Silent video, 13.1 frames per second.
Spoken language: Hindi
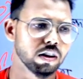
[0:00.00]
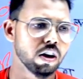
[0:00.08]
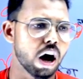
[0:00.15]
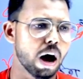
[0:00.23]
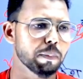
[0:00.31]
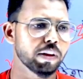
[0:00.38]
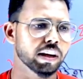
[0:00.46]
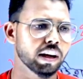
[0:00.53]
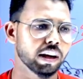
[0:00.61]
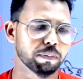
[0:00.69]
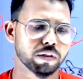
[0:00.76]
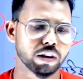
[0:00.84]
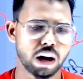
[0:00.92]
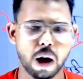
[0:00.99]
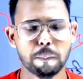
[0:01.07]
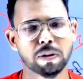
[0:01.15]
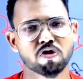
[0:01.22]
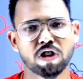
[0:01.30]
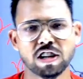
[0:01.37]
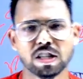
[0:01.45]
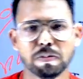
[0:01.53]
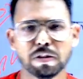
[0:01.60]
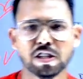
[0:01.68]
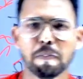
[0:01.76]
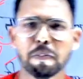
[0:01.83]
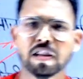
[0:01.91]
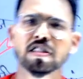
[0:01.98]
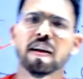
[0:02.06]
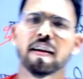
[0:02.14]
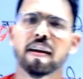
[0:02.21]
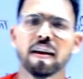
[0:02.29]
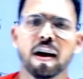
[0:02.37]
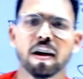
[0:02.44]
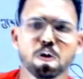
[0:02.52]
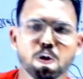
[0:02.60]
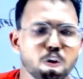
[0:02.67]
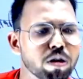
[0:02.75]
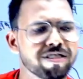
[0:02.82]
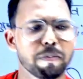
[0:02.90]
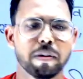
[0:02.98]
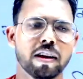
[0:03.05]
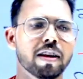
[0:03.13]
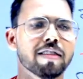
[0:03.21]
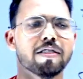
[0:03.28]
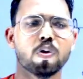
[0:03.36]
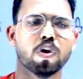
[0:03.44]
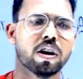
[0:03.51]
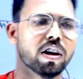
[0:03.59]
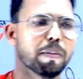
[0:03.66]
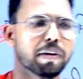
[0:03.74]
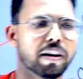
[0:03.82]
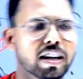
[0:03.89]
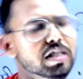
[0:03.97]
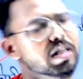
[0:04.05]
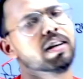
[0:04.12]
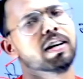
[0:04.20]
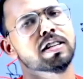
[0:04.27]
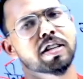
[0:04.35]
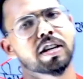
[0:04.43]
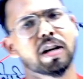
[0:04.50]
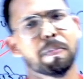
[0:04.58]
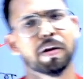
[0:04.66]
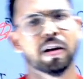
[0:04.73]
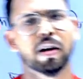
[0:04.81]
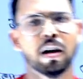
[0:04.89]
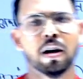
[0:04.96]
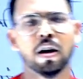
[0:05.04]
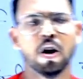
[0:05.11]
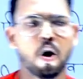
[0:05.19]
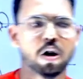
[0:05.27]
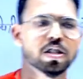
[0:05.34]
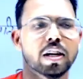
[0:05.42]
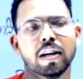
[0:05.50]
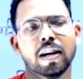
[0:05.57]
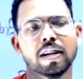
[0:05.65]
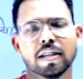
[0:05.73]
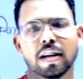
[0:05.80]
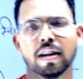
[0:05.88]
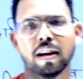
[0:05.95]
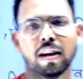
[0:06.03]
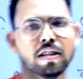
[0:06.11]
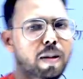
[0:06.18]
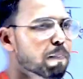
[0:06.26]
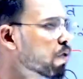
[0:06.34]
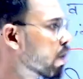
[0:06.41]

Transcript: अब देखिए अब पिचासी परसेंट प्लस लाना है ना तो थोड़ी सी मेहनत जरूर करनी पड़ेगी संघर्ष करना पड़ेगा और संघर्ष करने के लिए सबसे